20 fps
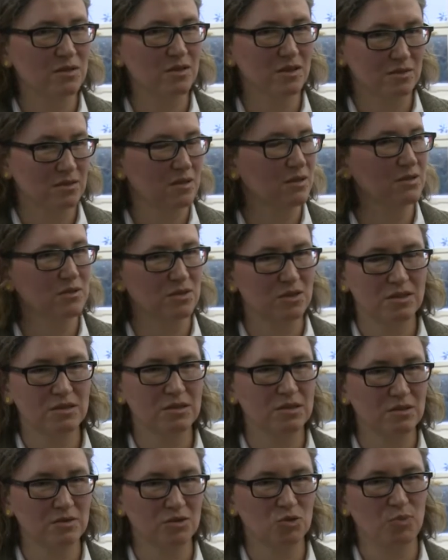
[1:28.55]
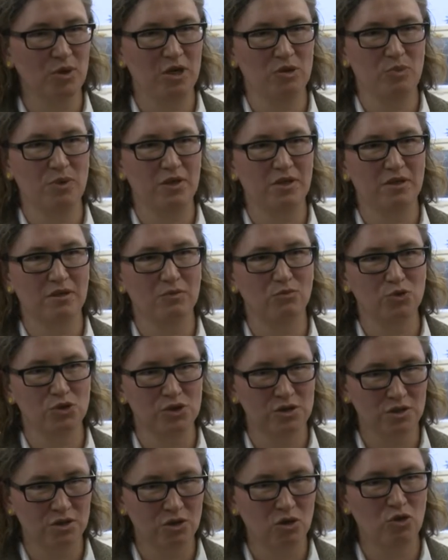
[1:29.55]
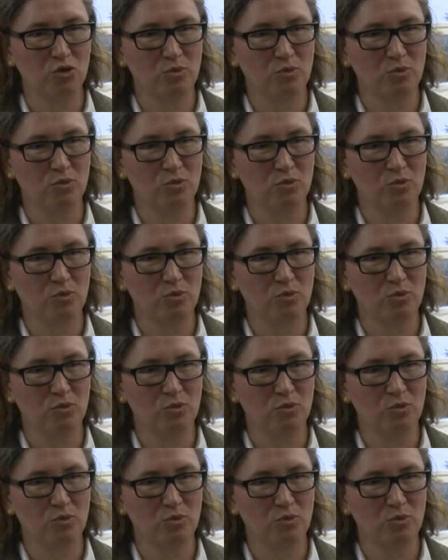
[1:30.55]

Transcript: da, da, diese Sprachbarrieren musste ich auch